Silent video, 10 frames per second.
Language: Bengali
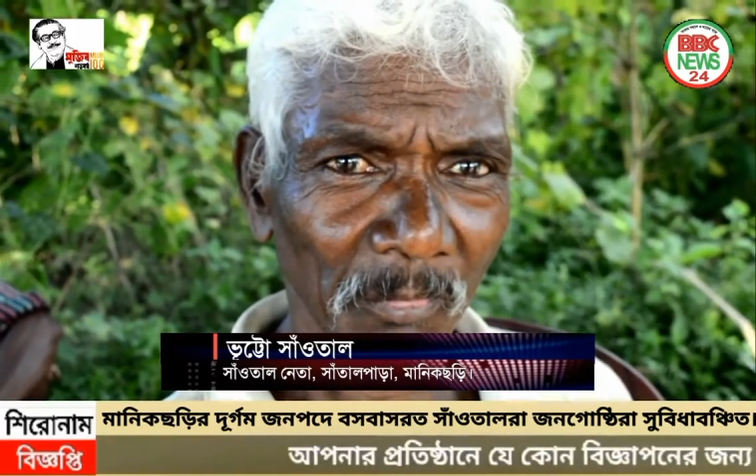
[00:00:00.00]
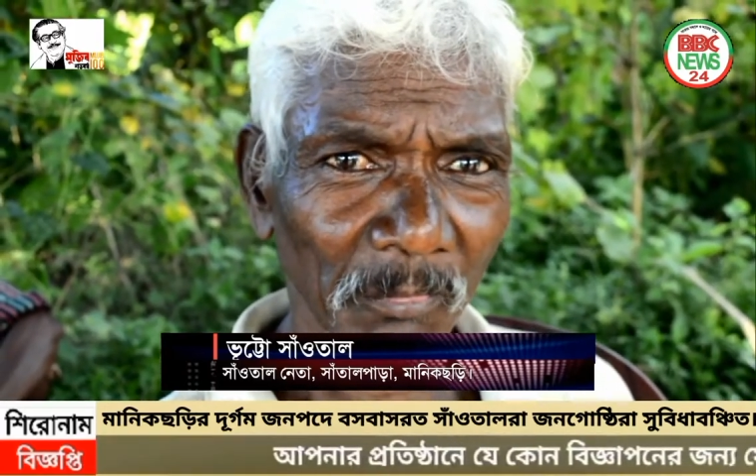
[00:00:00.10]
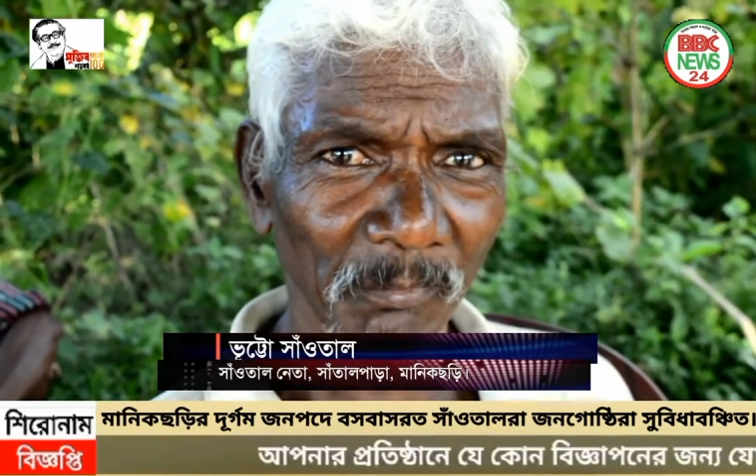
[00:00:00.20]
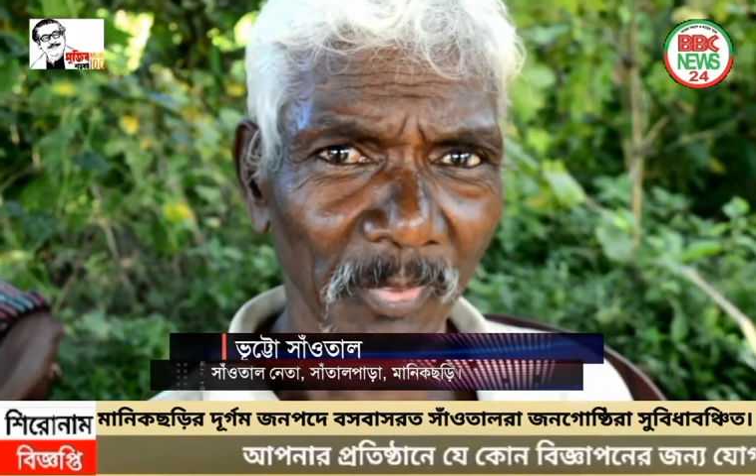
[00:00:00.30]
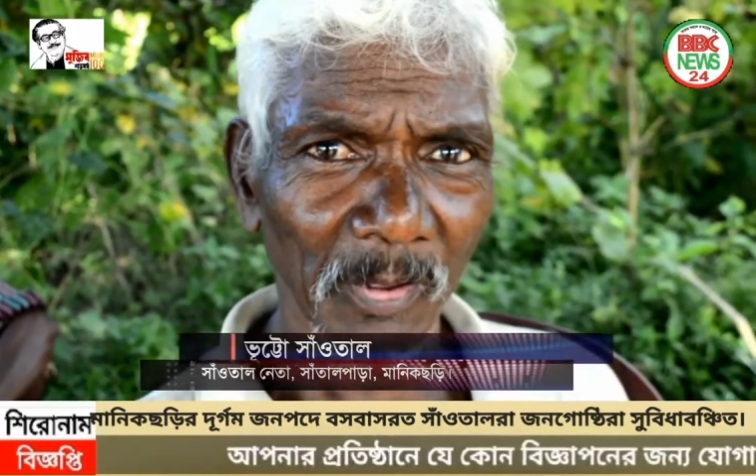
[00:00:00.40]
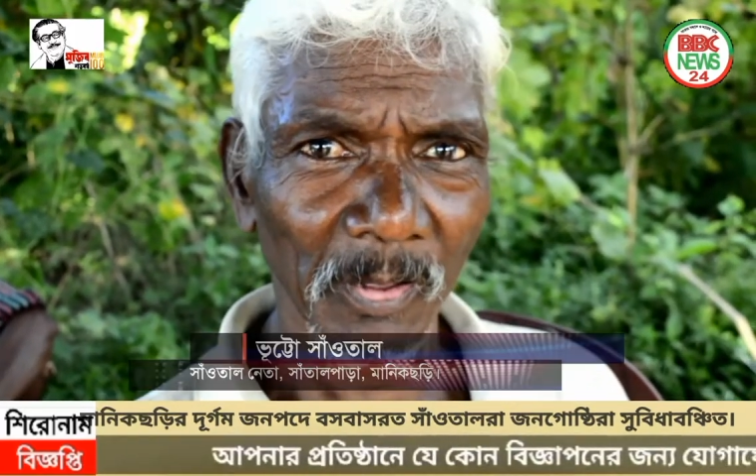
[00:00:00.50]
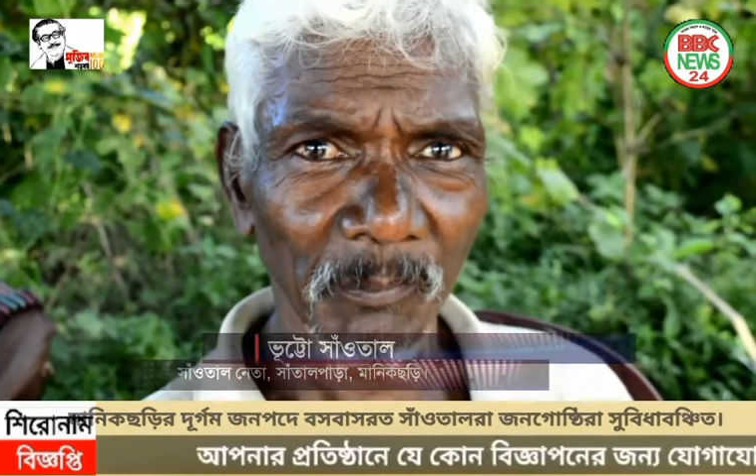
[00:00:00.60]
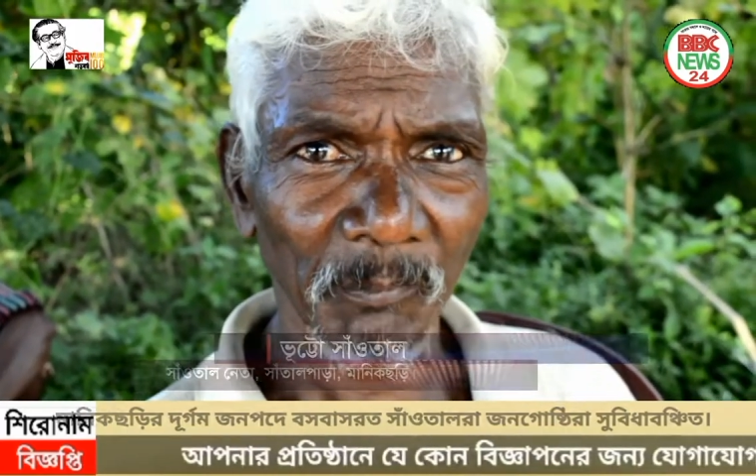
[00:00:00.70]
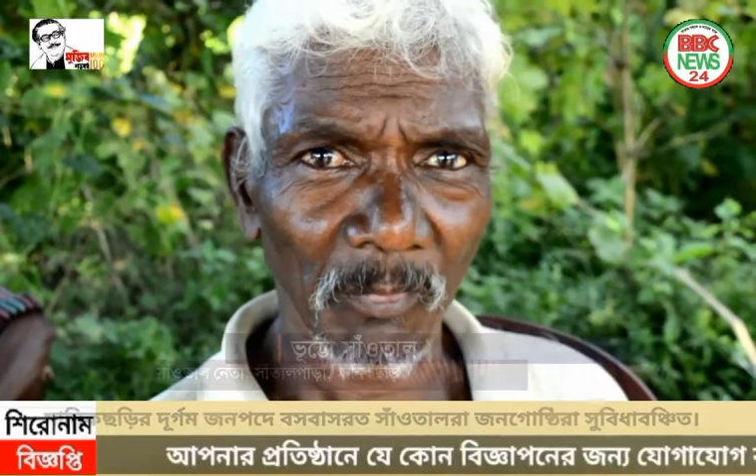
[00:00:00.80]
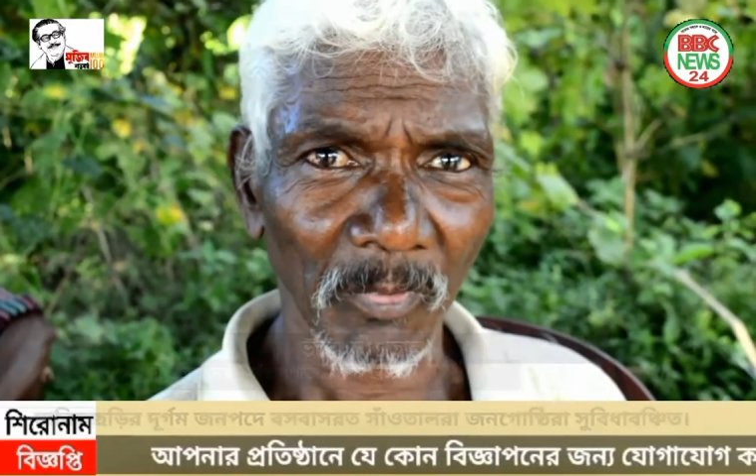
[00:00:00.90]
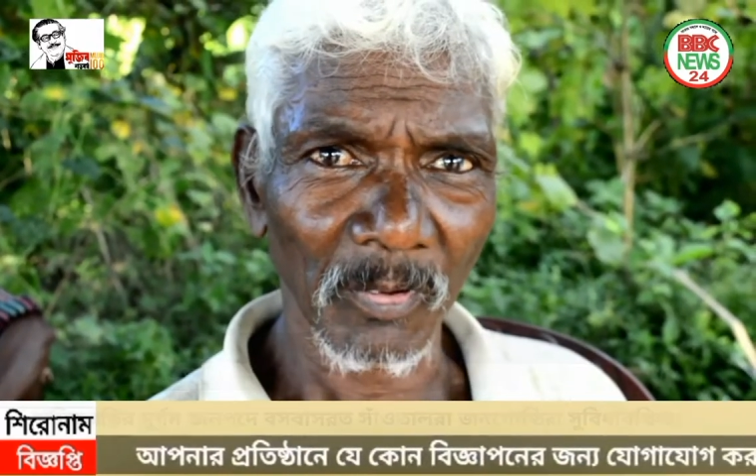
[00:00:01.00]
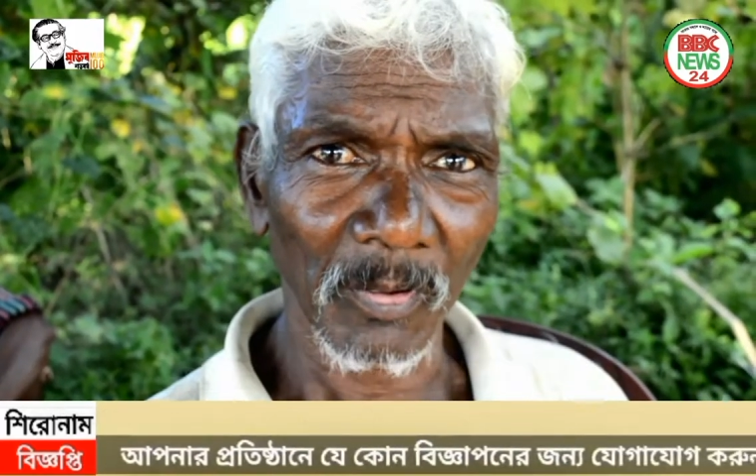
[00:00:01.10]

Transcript: অসুবিধা ঠিক কল